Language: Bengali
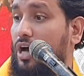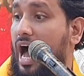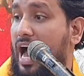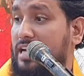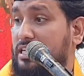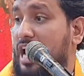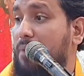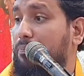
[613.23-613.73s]

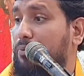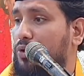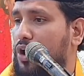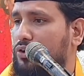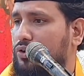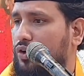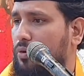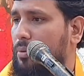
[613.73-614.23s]
আশা
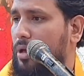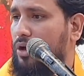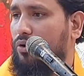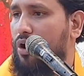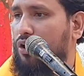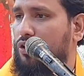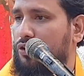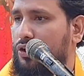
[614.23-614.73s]
পূরণ করবে
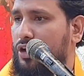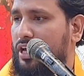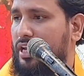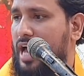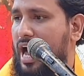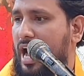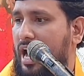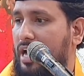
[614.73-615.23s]
কখনোই
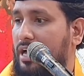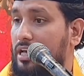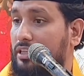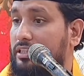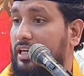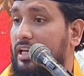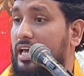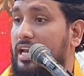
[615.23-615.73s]
না
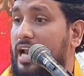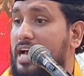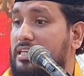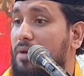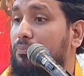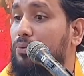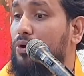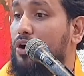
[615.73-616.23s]
দিলের
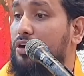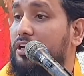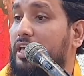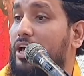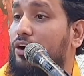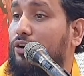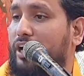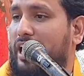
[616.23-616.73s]
আশা পূরণ
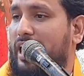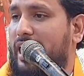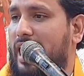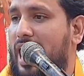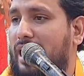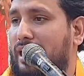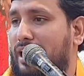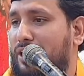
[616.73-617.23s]
কে করে
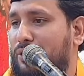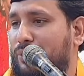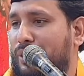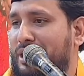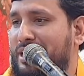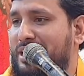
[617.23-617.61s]
আল্লাহর অলি